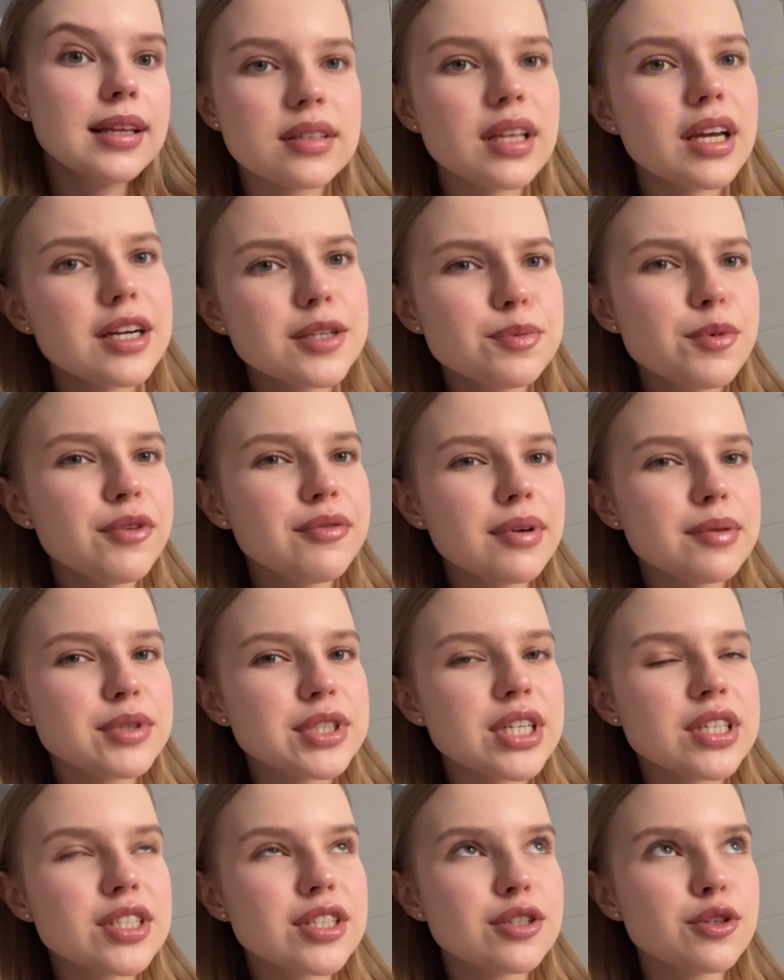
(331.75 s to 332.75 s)
Teraz powiem Wam
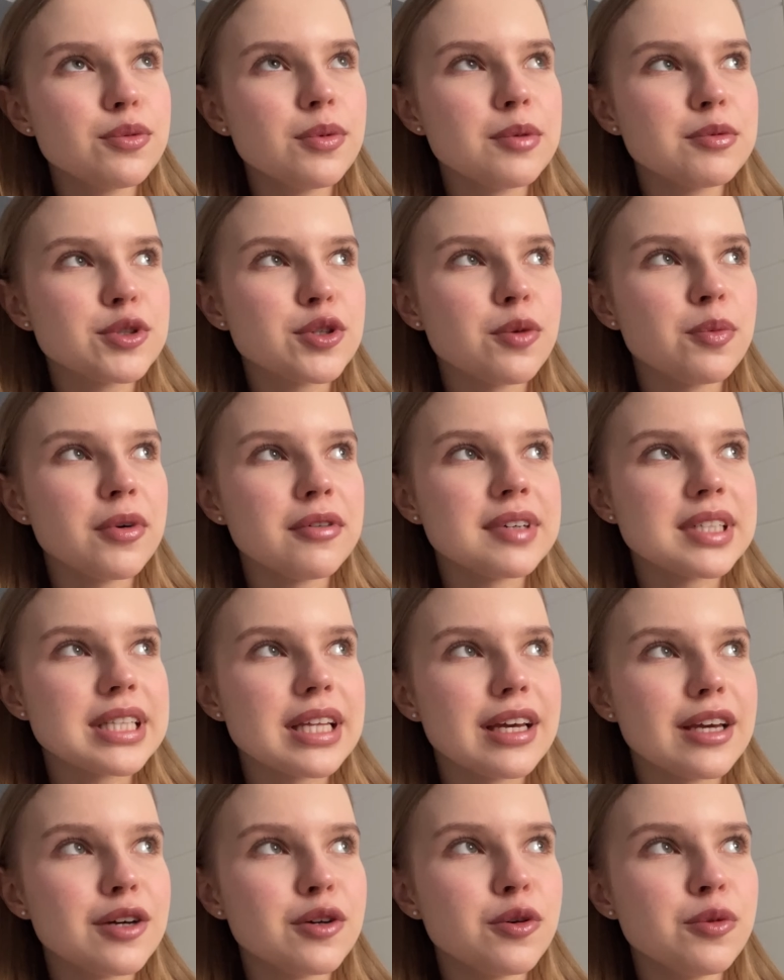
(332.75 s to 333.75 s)
szczerze, nie umiem już kupować
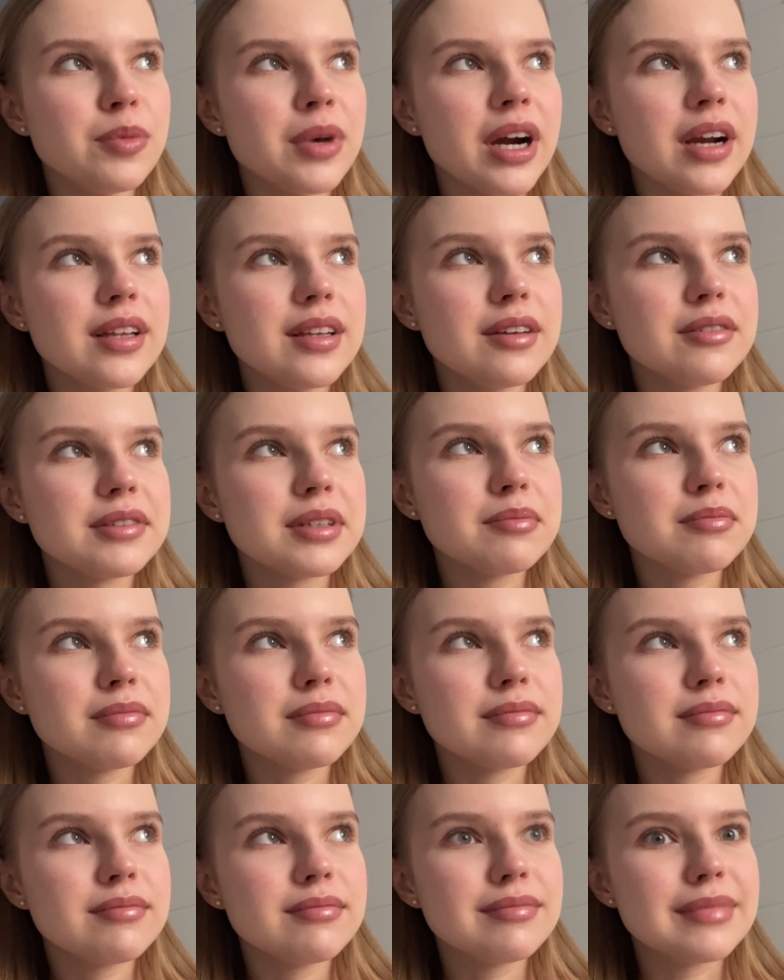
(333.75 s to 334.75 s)
takich ubrań, nie wiem,
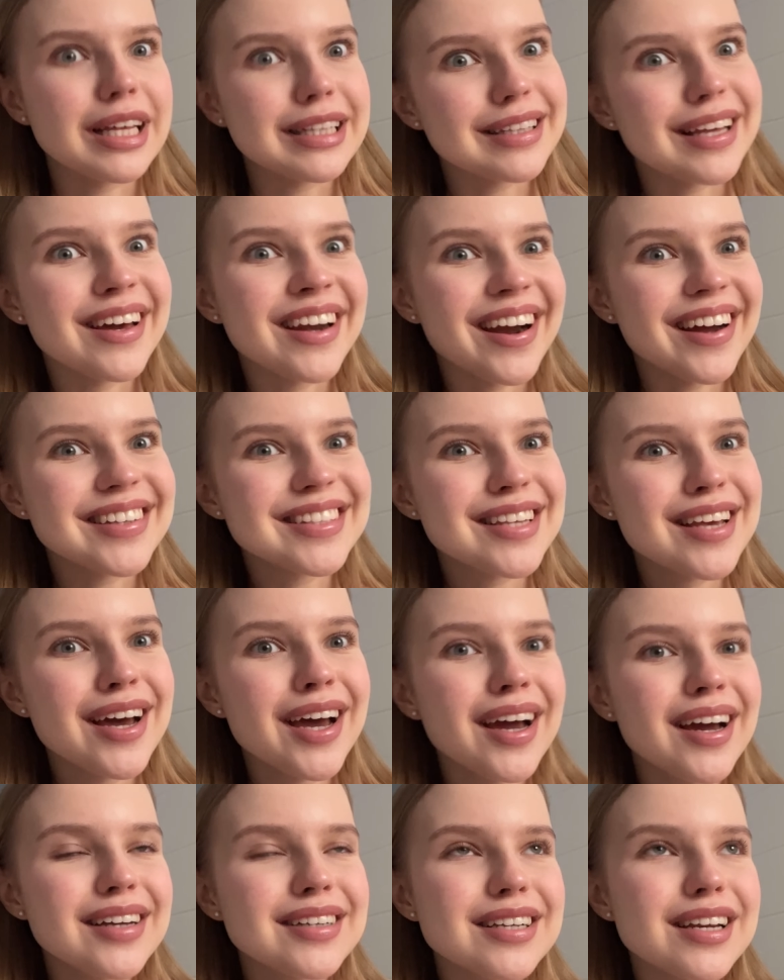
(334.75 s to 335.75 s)
na teraz,
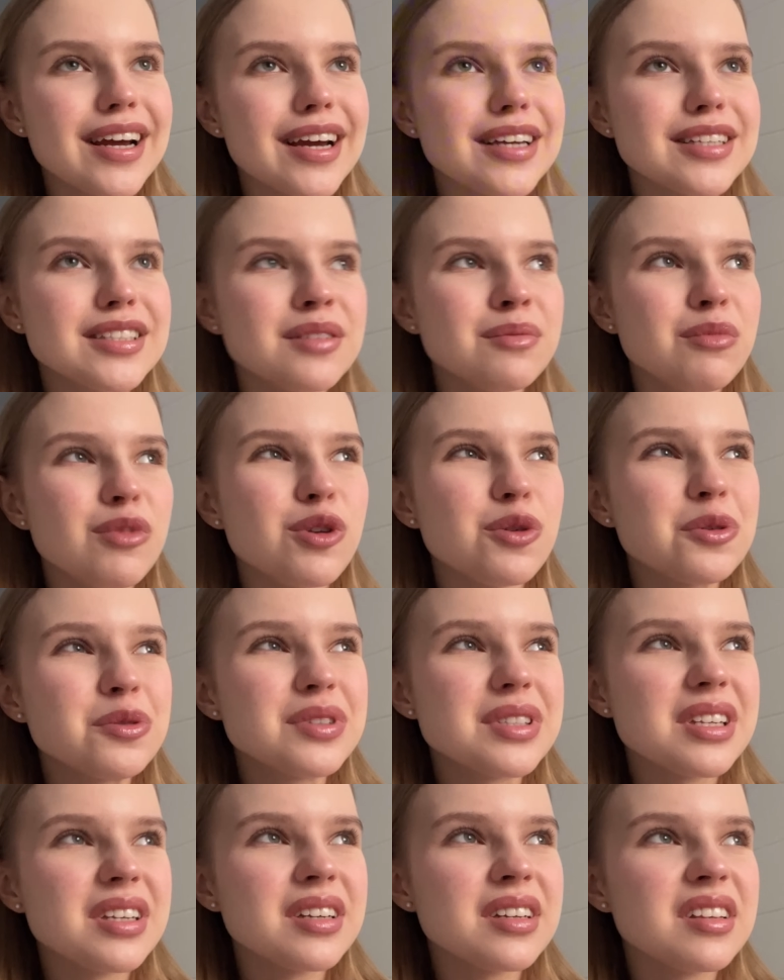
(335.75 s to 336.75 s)
czy jakieś
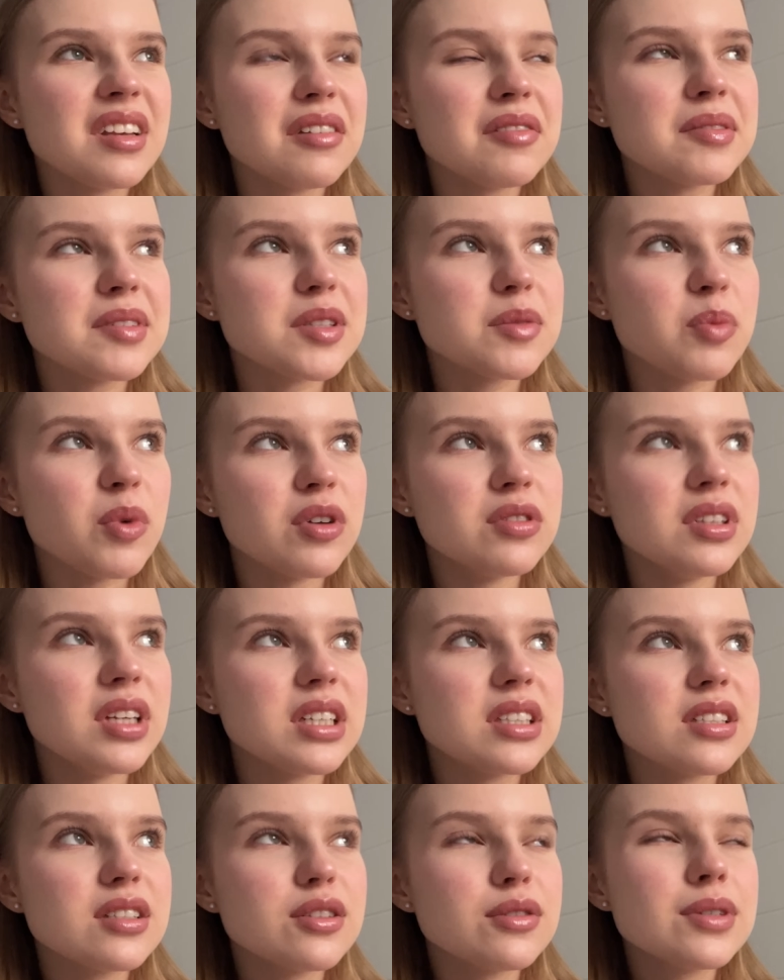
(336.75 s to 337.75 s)
bluzy, nie wiem, spodnie,
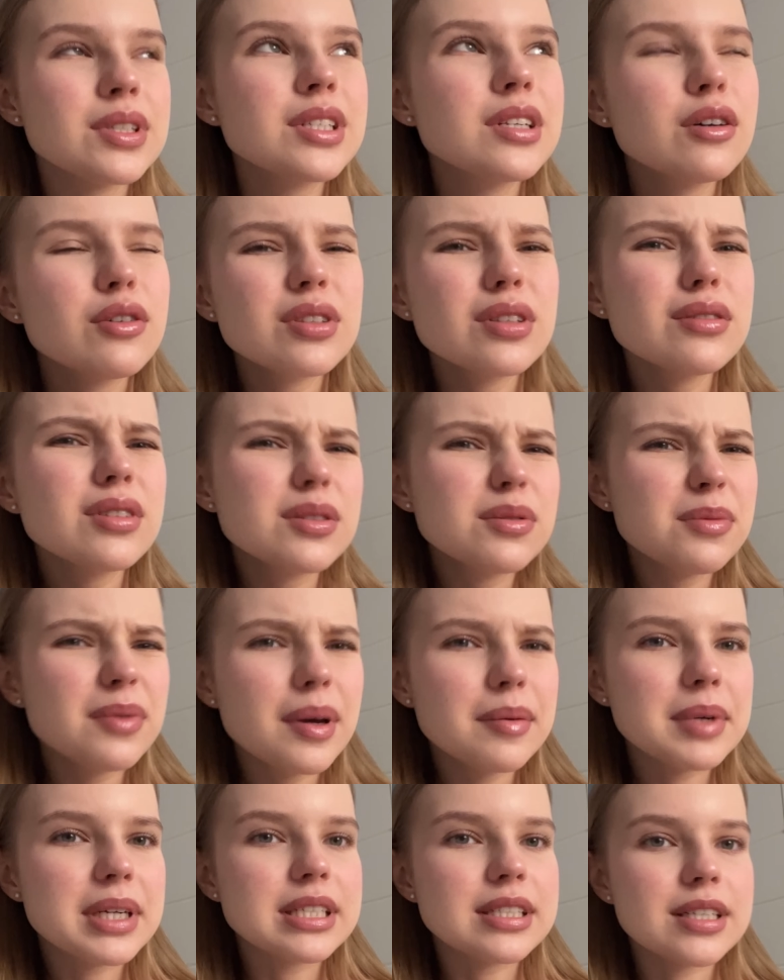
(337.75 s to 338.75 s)
czy coś. W sensie ostatnio
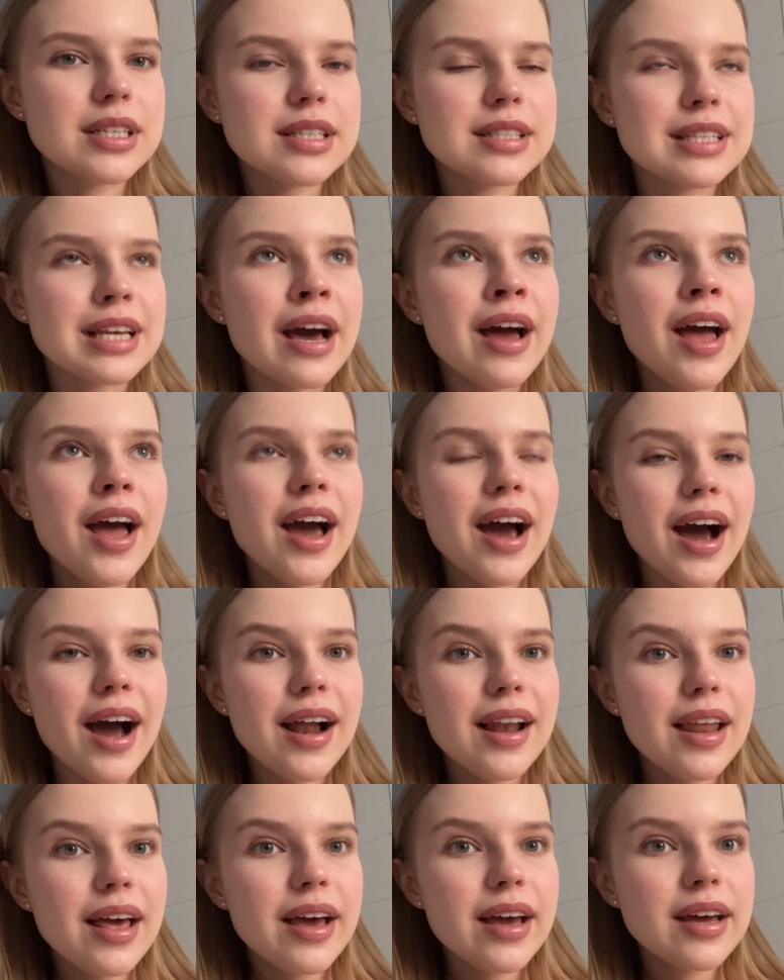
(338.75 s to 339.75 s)
zamówiłam jakieś jeansy,
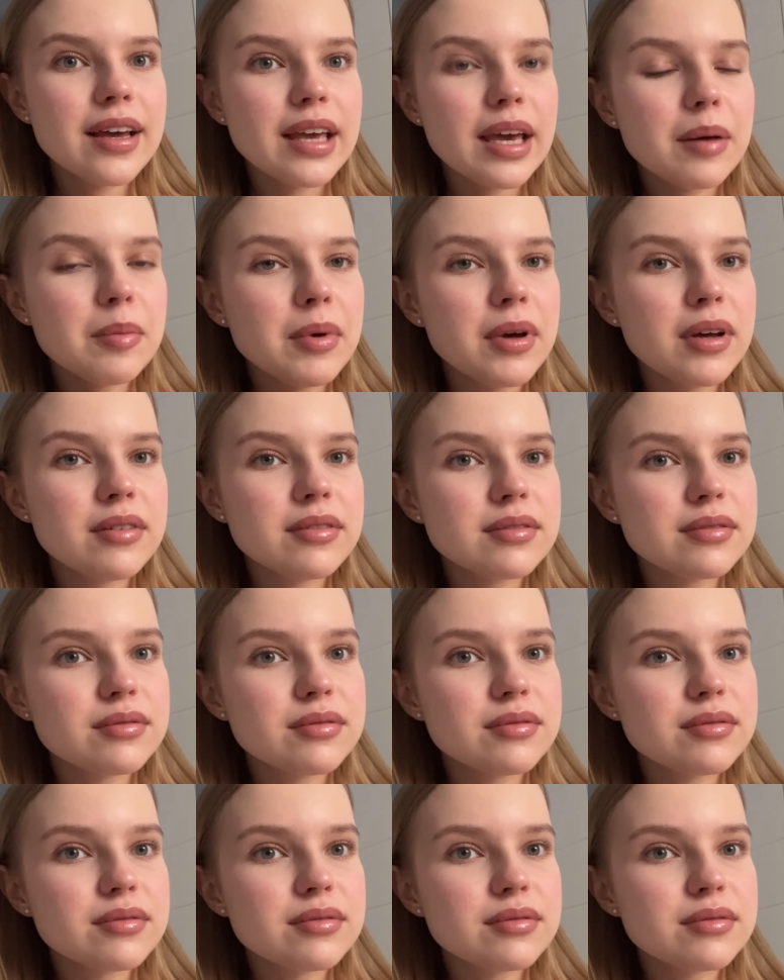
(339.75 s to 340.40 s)
ale jakby